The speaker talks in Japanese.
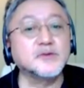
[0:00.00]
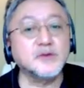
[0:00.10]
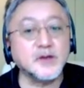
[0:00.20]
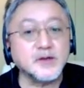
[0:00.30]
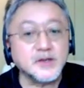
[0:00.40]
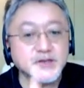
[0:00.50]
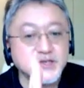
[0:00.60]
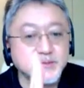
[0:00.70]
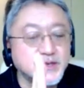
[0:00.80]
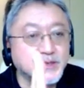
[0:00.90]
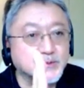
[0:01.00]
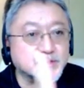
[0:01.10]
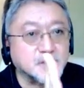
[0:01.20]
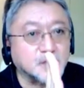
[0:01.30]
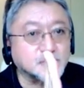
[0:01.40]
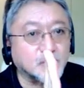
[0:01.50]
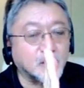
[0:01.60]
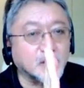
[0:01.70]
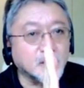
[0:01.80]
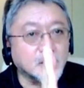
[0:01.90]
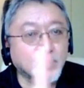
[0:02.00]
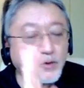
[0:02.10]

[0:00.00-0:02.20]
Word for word: それが1ミリでも違うとか、